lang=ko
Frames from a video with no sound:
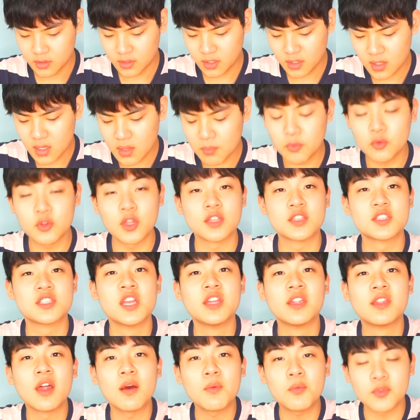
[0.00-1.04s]
생각보다
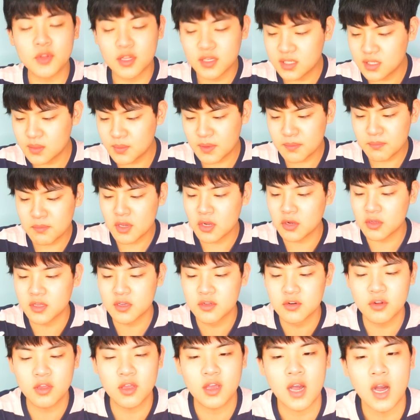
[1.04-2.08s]
제 생각보다 흡입력이
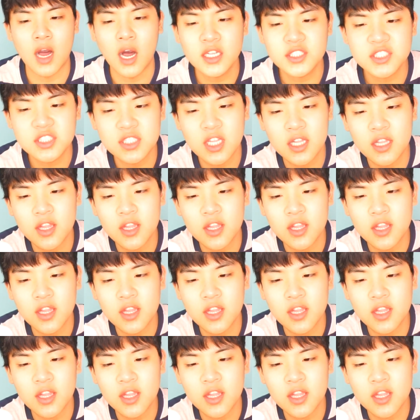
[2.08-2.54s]
그렇게 강하진